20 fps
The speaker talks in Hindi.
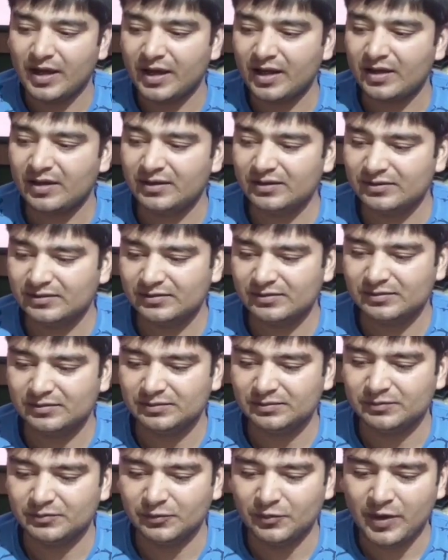अगर
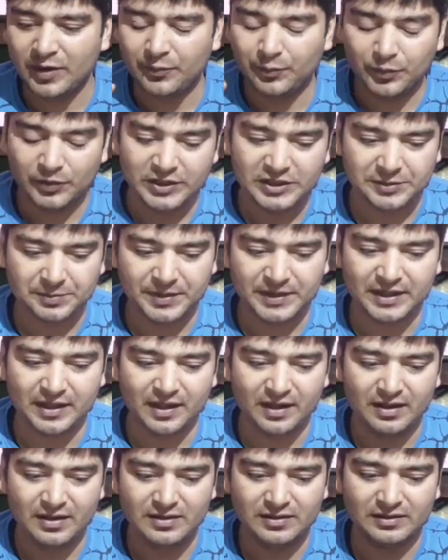मैं पुलिस पे
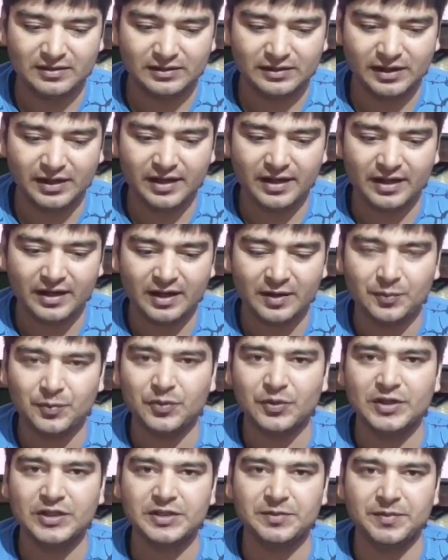था कि अगर
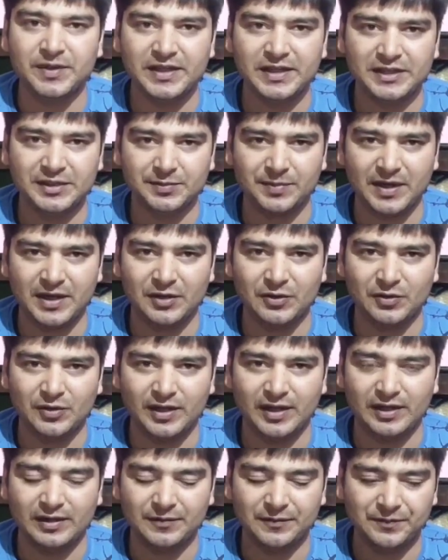पुलिस में ये स्प्रेड हो
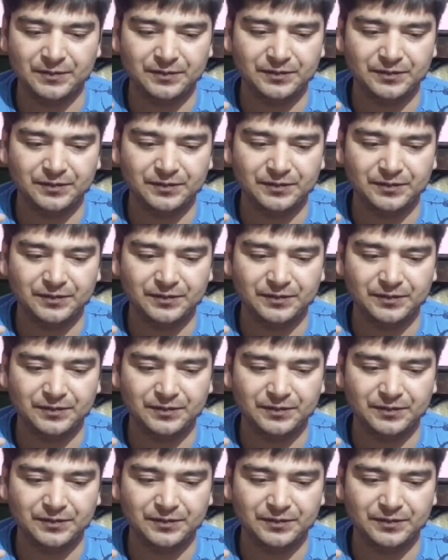गया